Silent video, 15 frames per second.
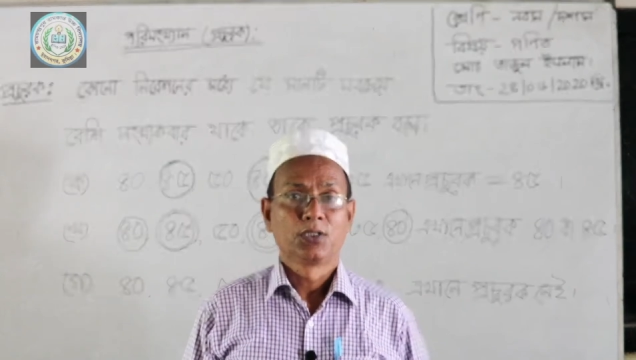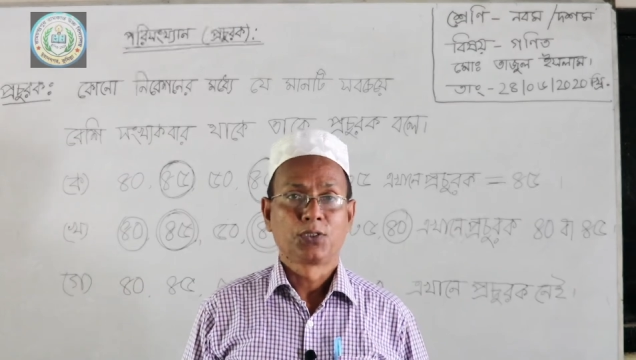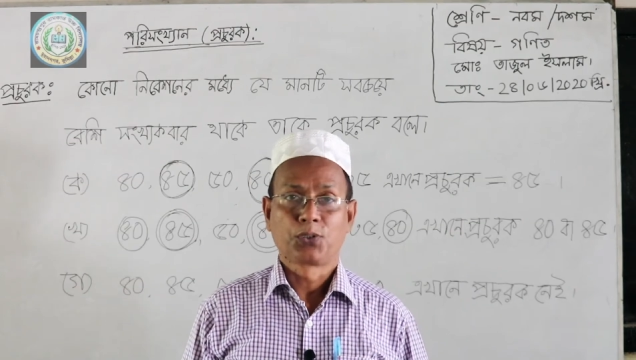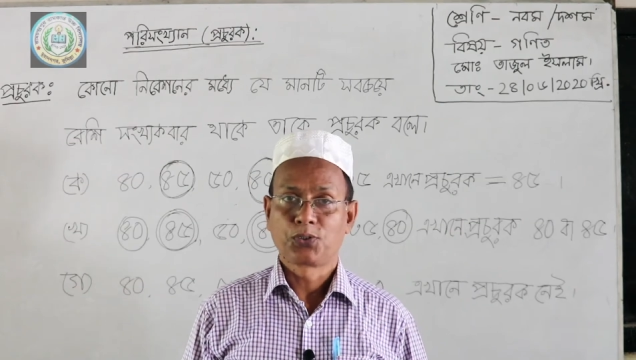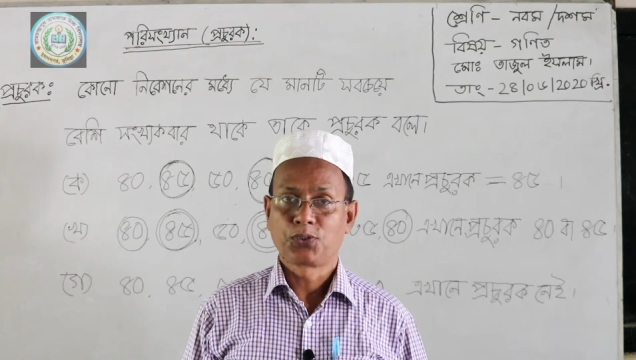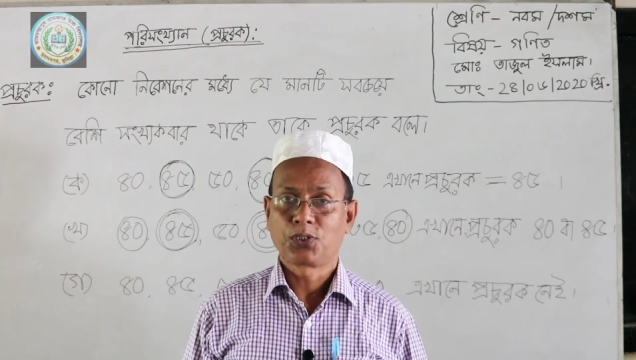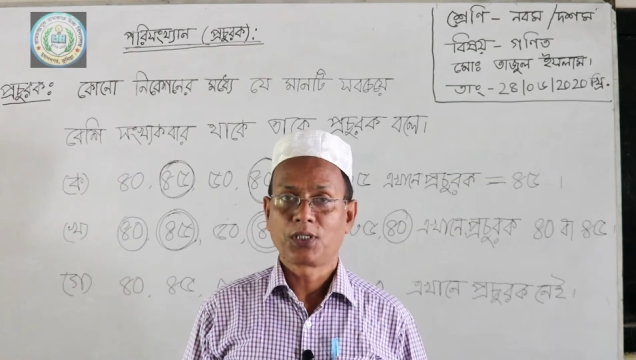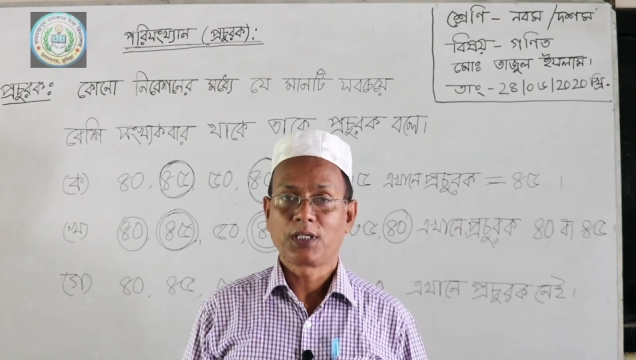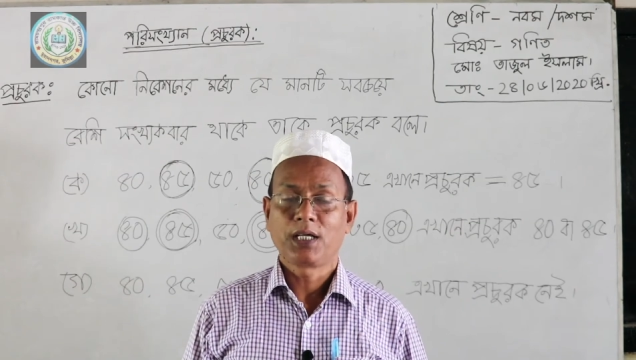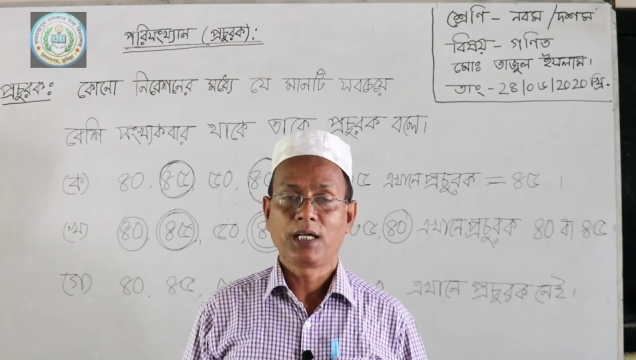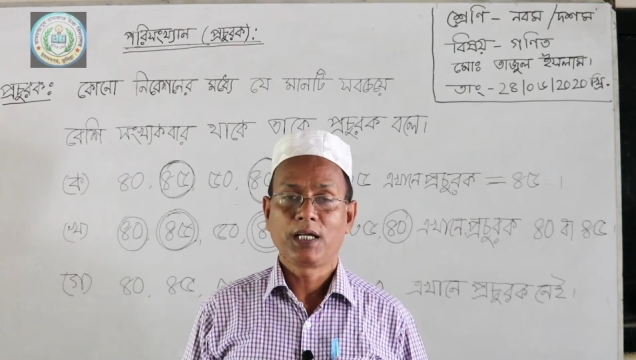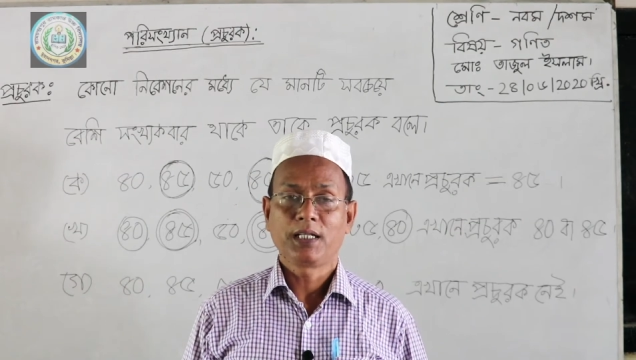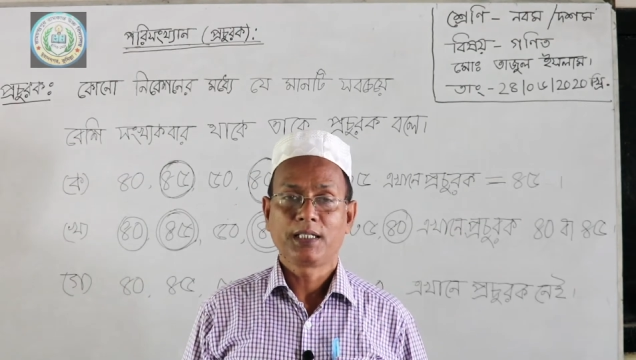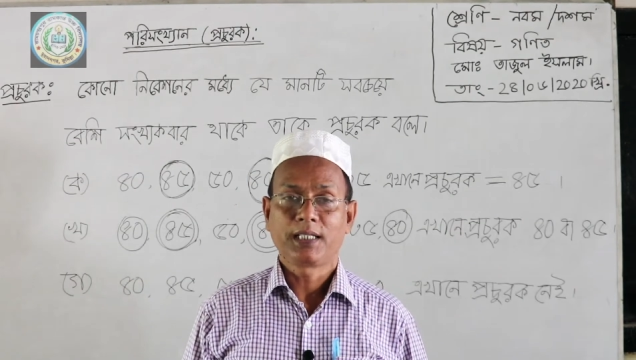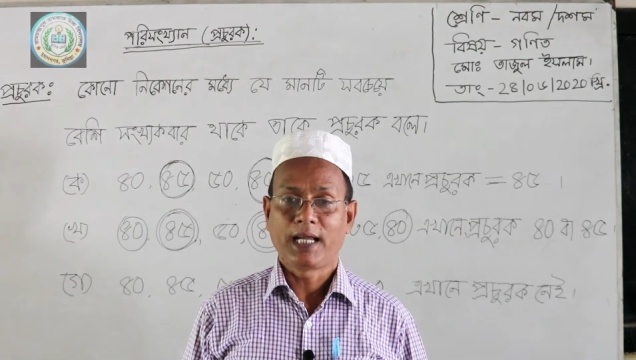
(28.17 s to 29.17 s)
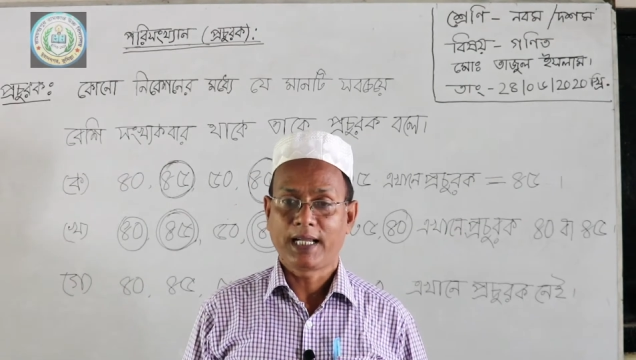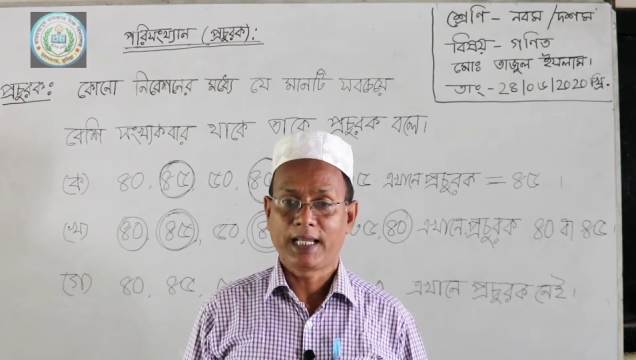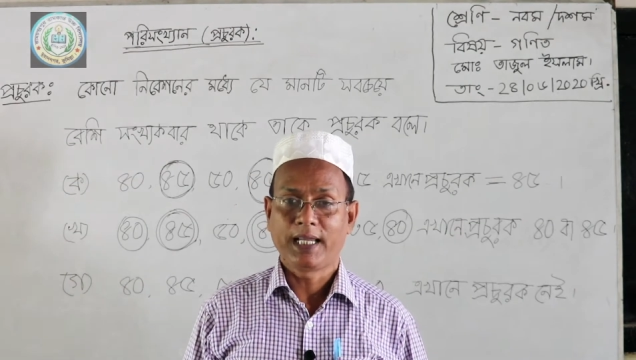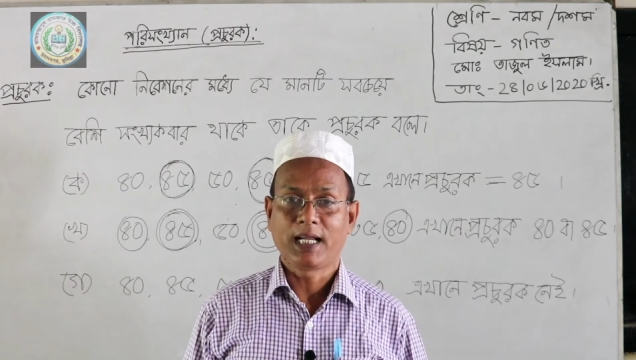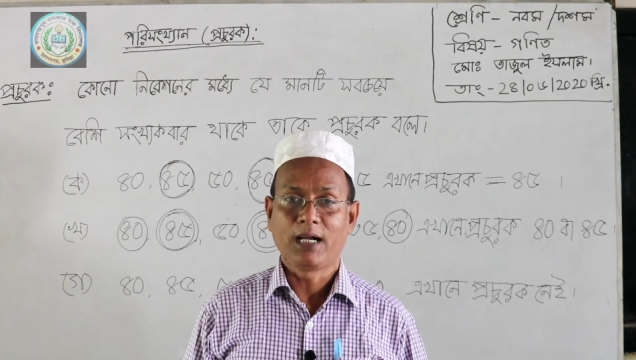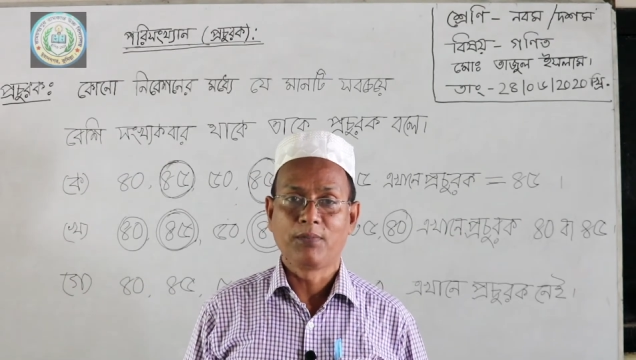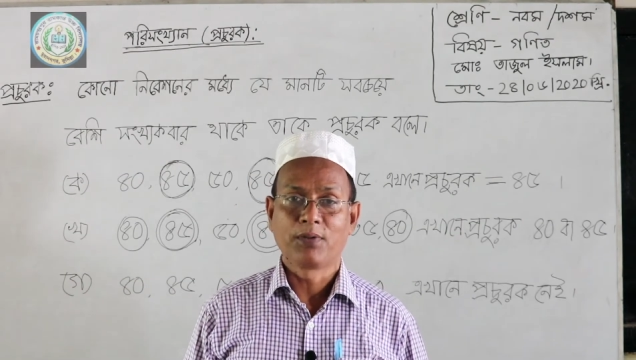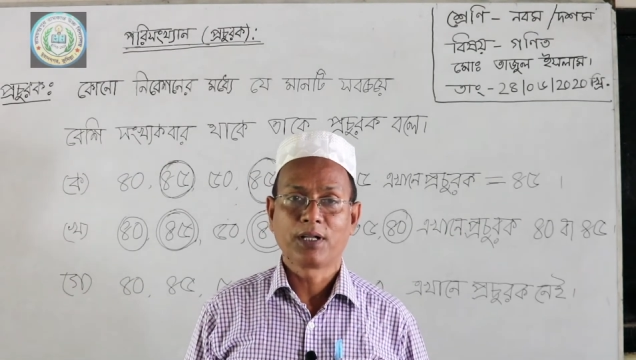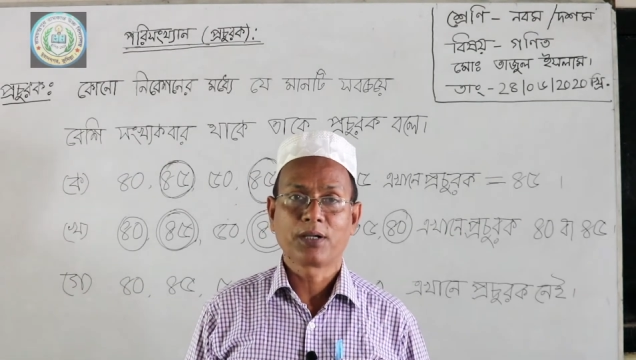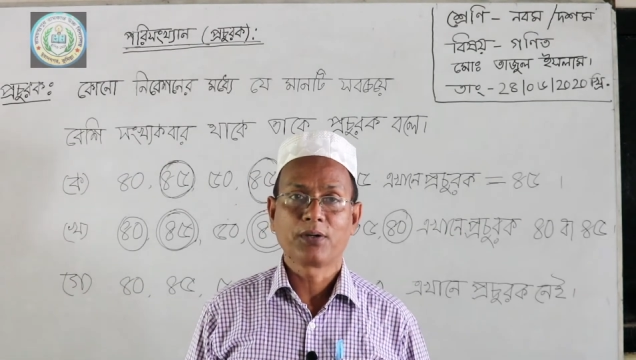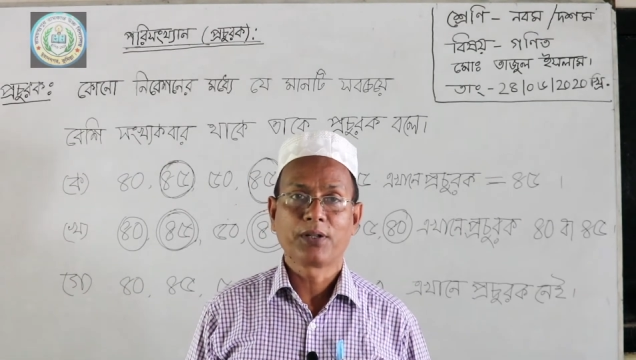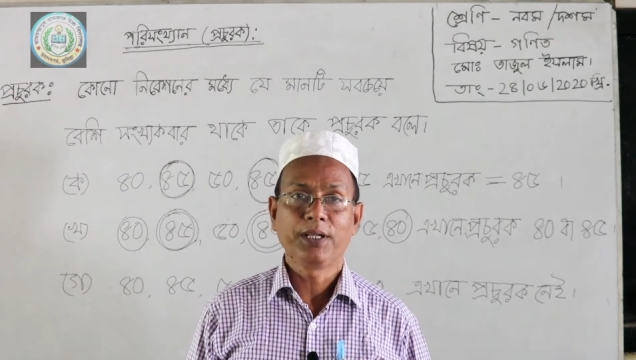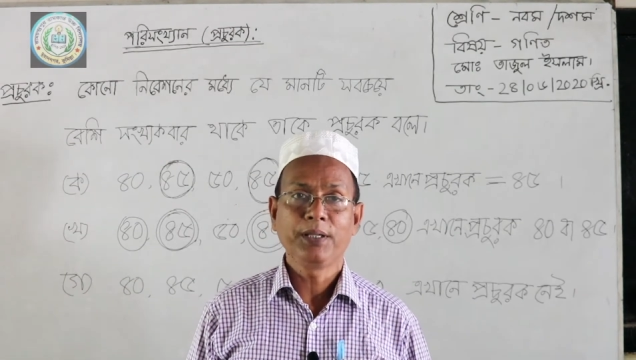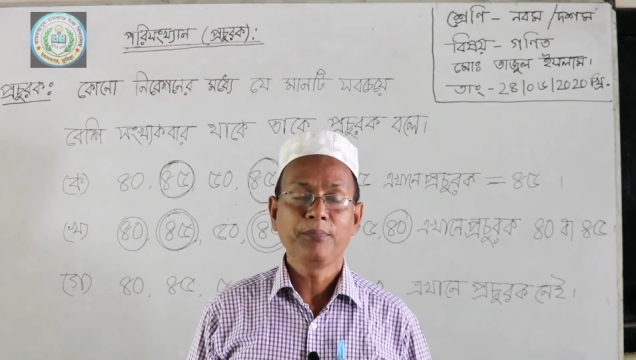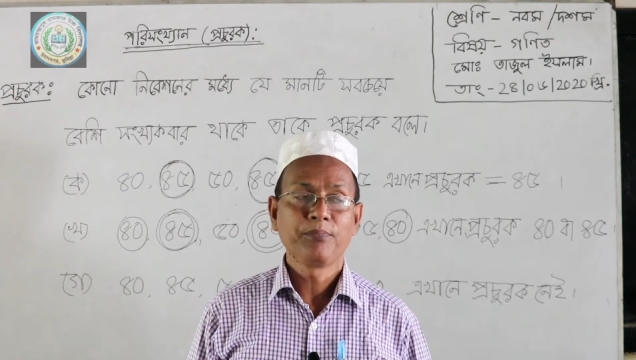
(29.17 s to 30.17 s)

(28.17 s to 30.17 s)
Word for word: সুস্থতা থাকে কামনা করি